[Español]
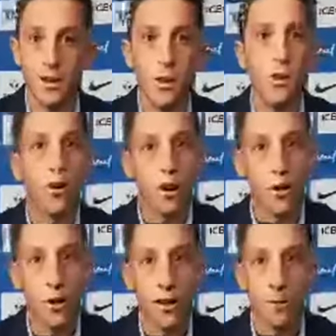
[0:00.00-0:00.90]
todos
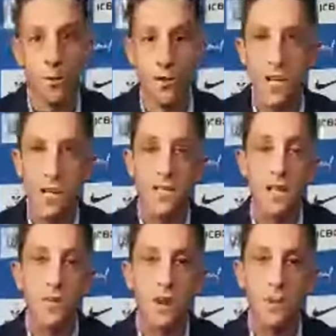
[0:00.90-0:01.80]
recordamos y
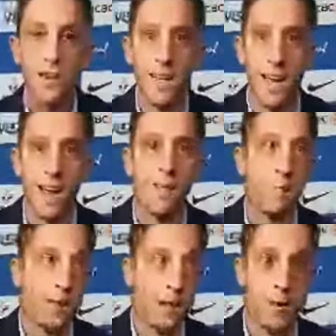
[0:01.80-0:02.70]
seguramente el
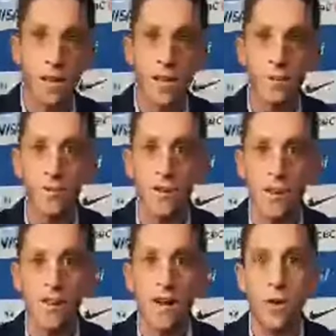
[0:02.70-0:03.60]
invitado que tenemos en el
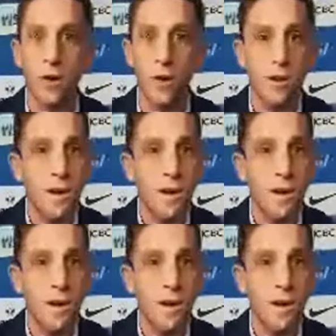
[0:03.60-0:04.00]
día de hoy